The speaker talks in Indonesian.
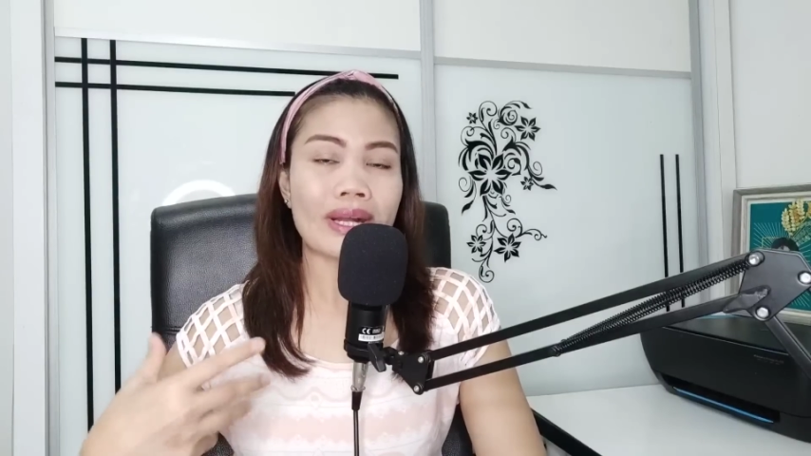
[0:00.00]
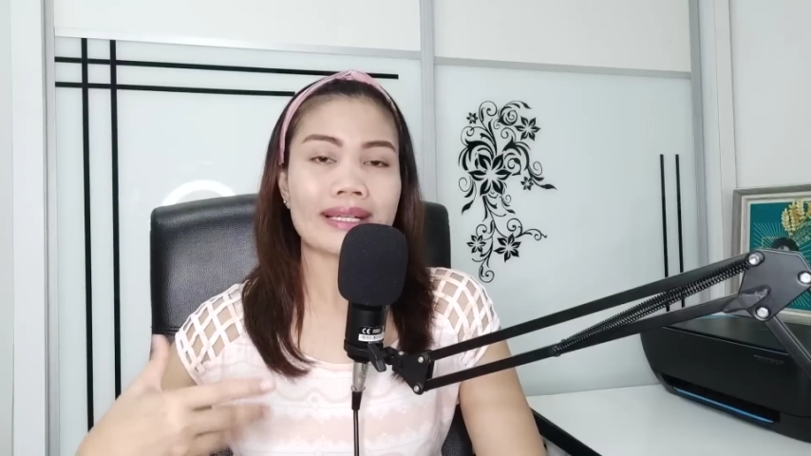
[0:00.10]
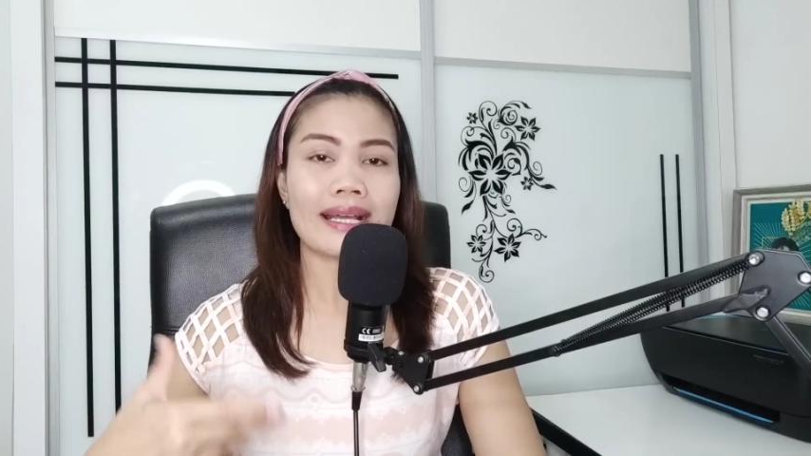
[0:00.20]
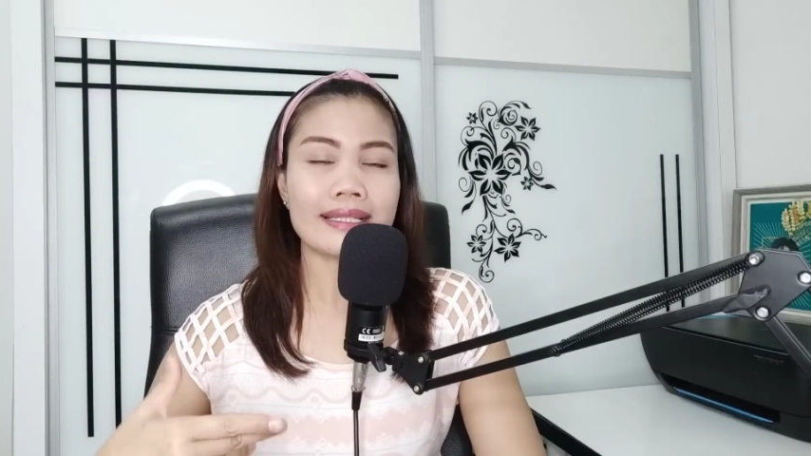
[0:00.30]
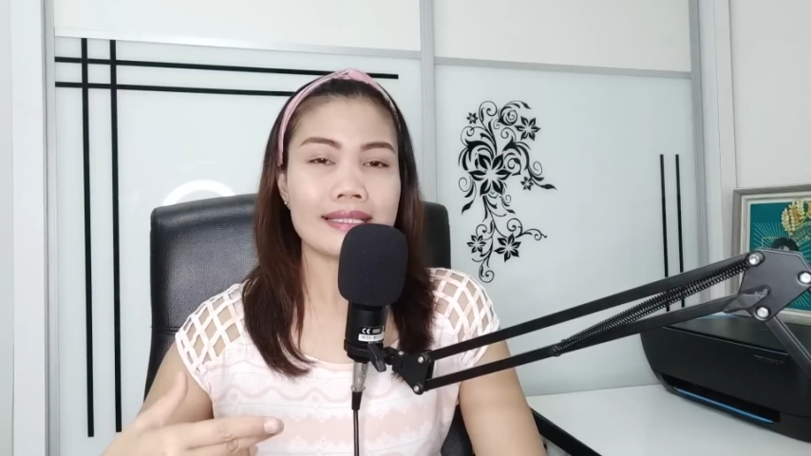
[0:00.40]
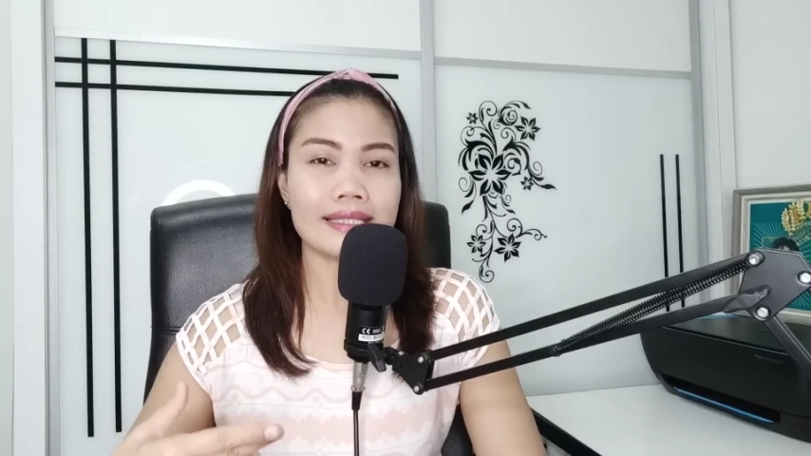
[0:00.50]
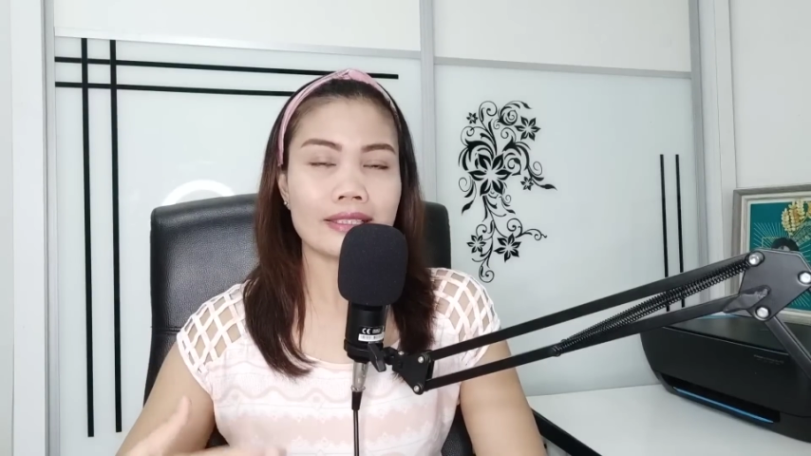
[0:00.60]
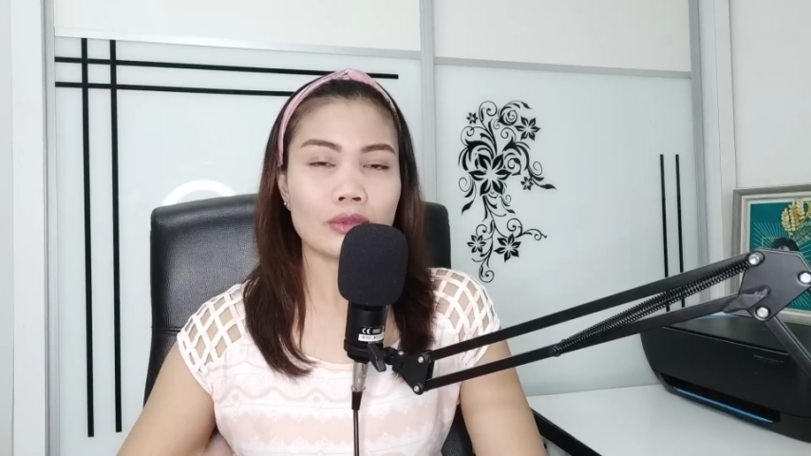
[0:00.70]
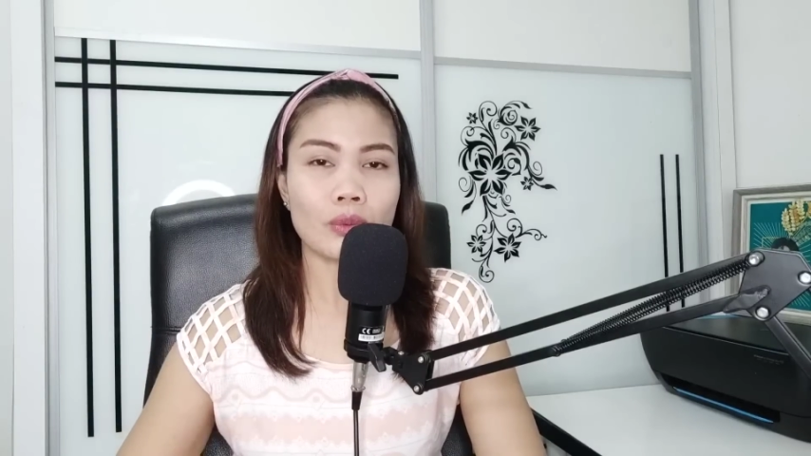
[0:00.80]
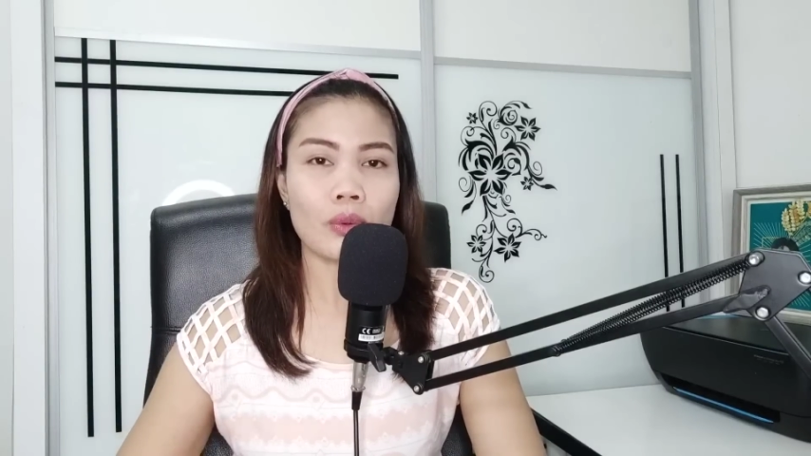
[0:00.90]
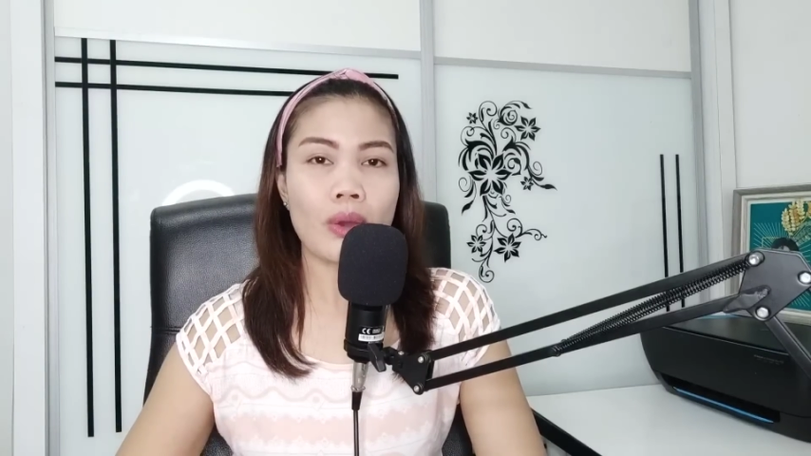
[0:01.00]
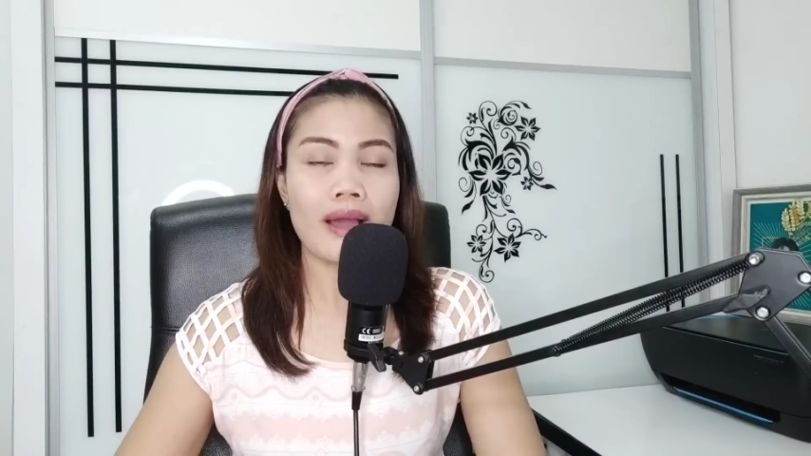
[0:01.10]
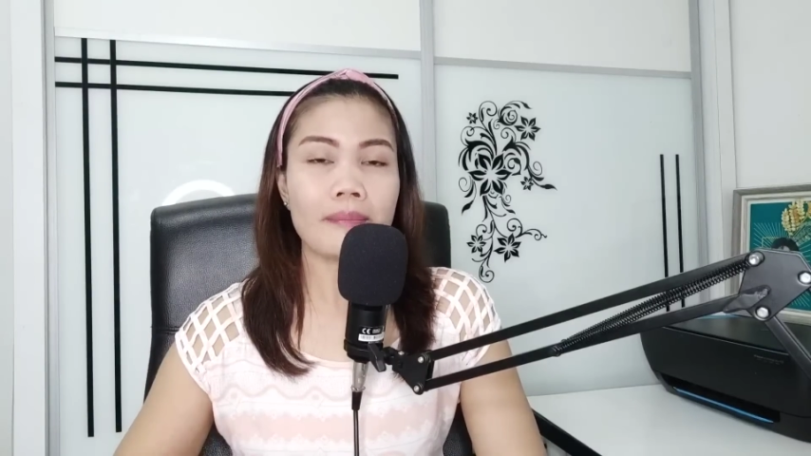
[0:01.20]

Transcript: warga di situ